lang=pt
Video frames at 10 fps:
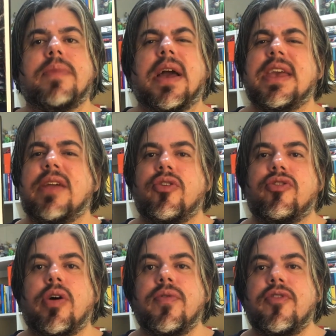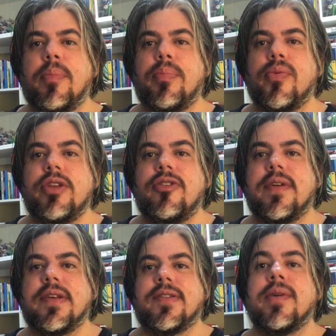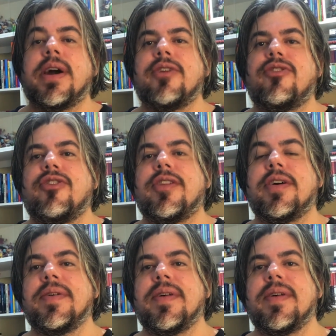Aqui é nostalgia pura e diversão garantida.